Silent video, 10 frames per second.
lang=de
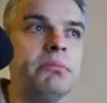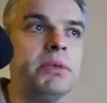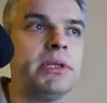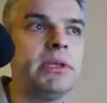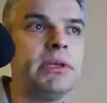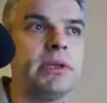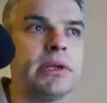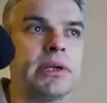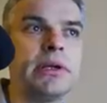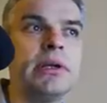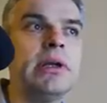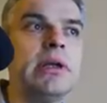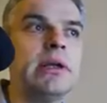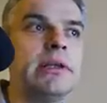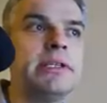mit ihrer
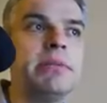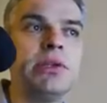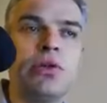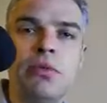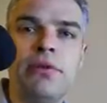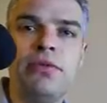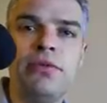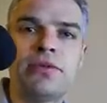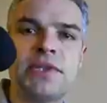7,5